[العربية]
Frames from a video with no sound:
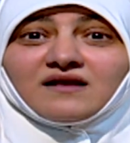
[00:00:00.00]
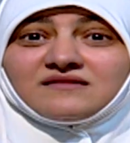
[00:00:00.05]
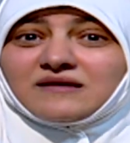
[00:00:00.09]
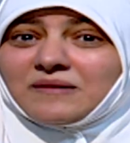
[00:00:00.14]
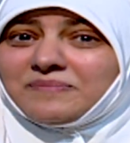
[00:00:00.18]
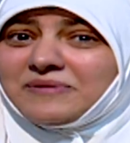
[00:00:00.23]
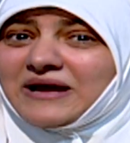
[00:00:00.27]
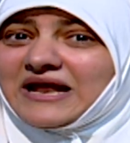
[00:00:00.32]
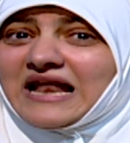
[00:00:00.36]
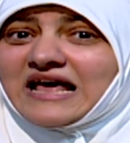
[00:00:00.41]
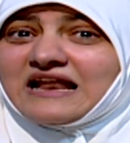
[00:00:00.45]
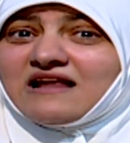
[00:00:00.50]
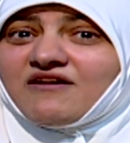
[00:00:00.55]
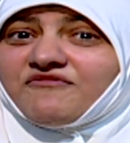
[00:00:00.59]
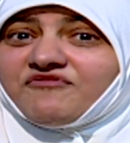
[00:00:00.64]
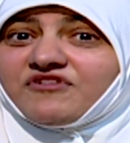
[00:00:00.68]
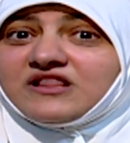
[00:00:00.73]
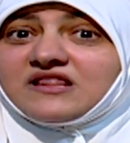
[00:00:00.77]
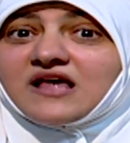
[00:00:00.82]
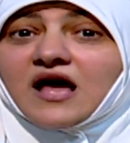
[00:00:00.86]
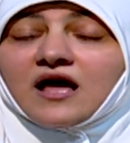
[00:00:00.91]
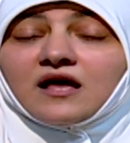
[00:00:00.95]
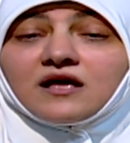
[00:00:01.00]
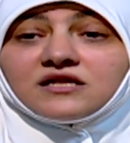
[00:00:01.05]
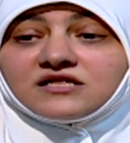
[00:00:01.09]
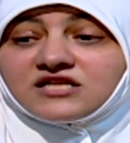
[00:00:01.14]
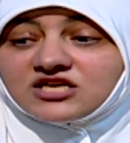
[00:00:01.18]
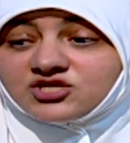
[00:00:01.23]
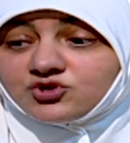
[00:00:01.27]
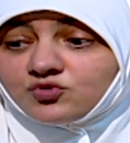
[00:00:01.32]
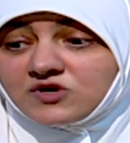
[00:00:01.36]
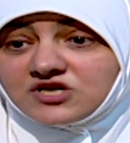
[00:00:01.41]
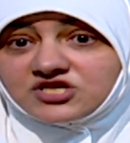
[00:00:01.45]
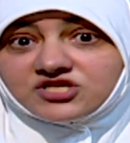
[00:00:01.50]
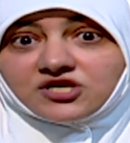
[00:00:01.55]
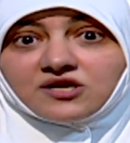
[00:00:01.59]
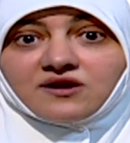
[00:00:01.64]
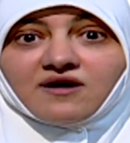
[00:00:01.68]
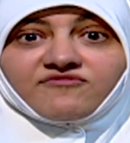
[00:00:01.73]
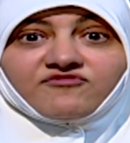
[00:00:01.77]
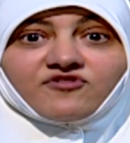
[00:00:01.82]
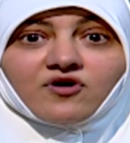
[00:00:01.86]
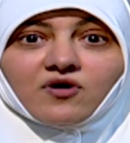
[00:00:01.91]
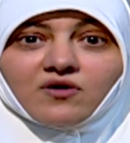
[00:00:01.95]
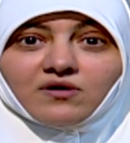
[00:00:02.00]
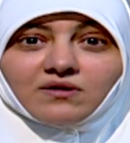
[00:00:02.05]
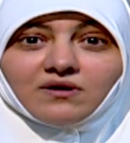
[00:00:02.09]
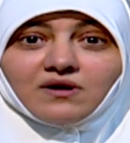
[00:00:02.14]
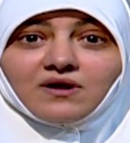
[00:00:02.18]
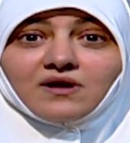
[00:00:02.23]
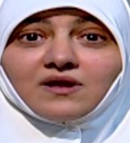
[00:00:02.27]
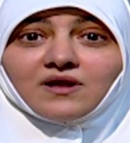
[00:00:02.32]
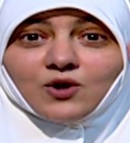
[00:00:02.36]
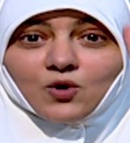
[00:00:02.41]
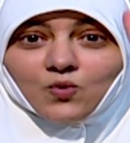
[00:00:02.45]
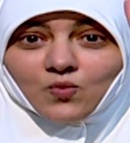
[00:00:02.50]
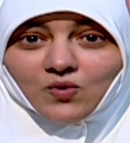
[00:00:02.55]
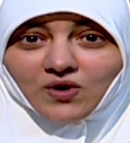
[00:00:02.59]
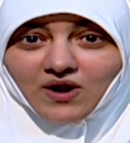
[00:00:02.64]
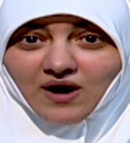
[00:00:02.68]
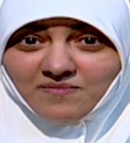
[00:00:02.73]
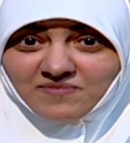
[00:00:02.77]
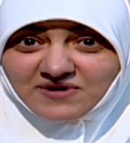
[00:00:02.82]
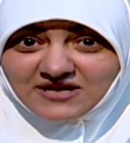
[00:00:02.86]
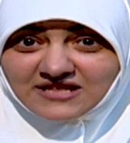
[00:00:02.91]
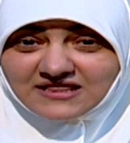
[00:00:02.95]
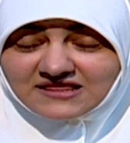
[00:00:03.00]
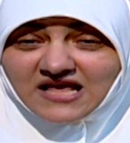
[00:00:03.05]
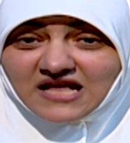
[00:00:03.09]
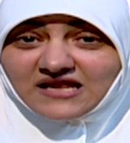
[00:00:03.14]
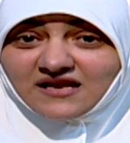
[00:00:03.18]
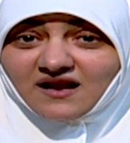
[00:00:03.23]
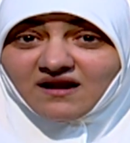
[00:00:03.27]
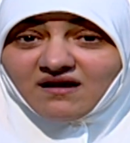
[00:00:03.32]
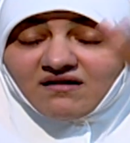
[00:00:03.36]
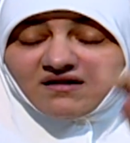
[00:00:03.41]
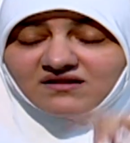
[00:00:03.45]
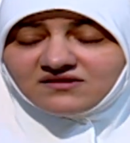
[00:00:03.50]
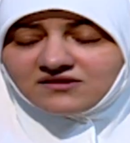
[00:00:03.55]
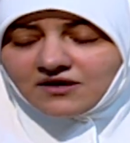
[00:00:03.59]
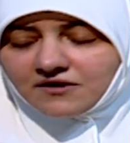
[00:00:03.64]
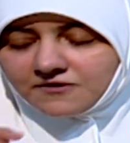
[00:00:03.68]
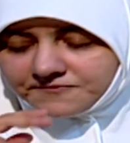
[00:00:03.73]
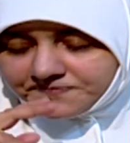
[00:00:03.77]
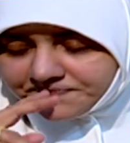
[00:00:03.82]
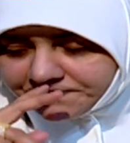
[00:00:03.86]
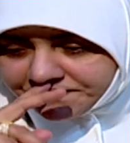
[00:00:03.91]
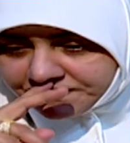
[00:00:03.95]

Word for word: طب ايه اللي انا فيه ده تشويش الافكار والامر الثاني الخطر